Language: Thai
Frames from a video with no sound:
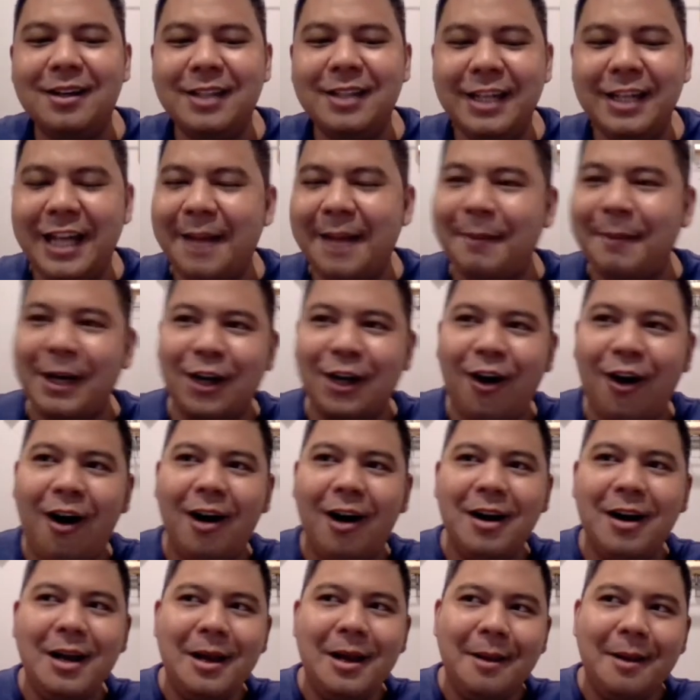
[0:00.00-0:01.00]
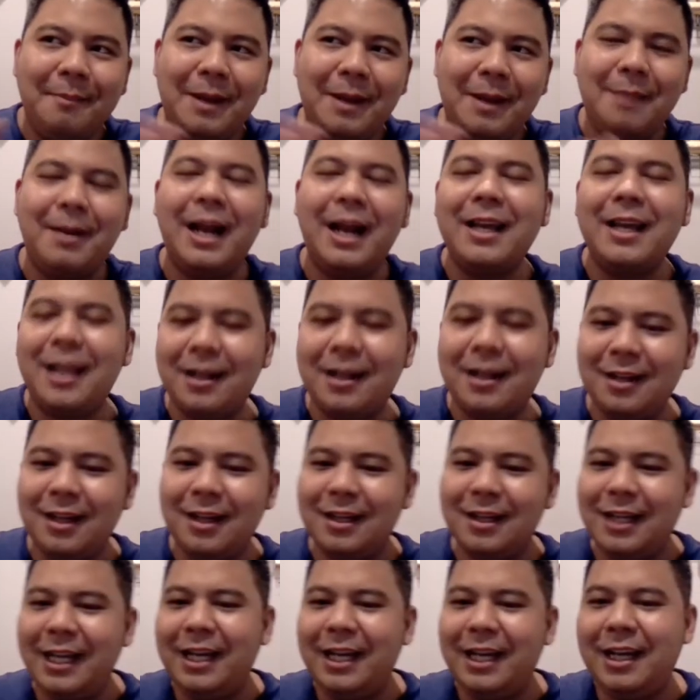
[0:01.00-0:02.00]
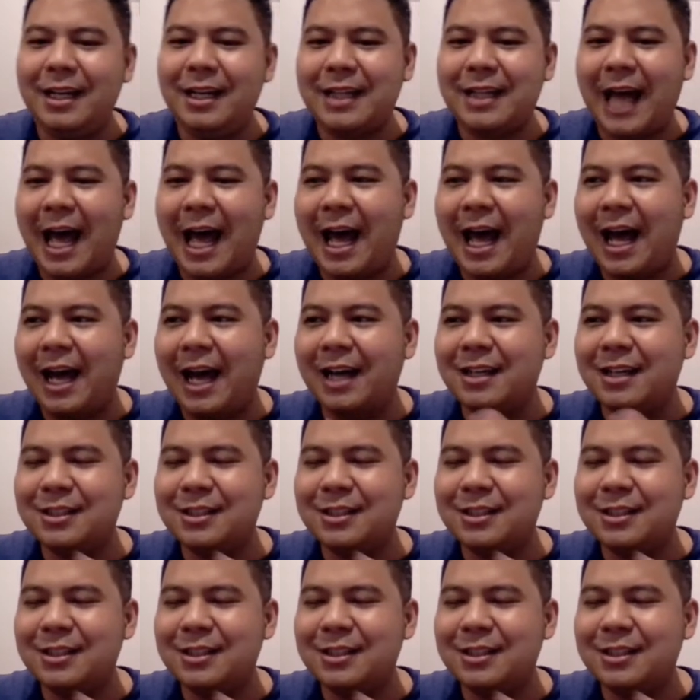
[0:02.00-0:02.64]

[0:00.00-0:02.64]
ทีเนี้ยมันก็เป็นภารกิจหนึ่งที่ทาง